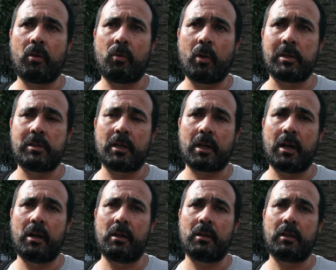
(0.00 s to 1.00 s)

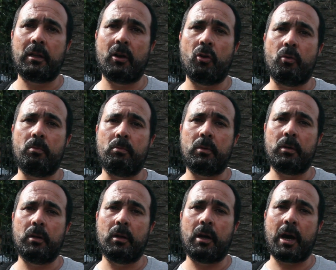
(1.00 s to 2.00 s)
وثيقه يوم
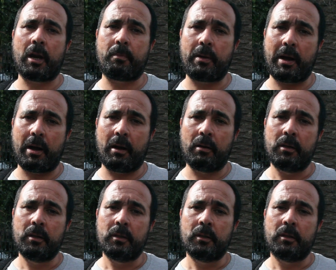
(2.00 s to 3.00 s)
4 آه،
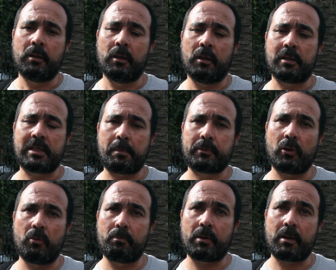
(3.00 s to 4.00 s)
آه،
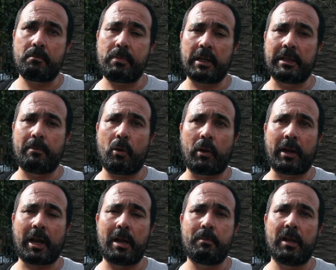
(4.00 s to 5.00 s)
سبتمبر بعدما
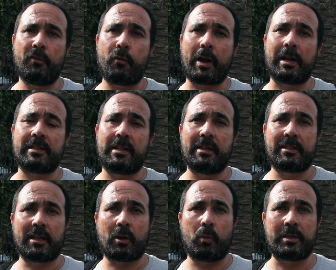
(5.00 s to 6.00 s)
اغلق الملف وقالت ان
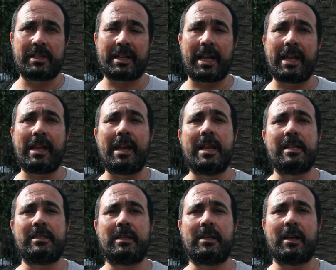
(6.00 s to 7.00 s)
تلك الوثيقه هي
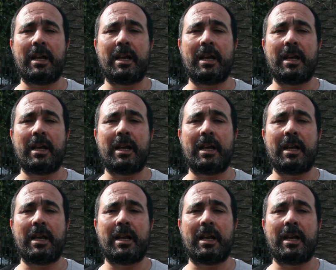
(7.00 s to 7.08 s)
التي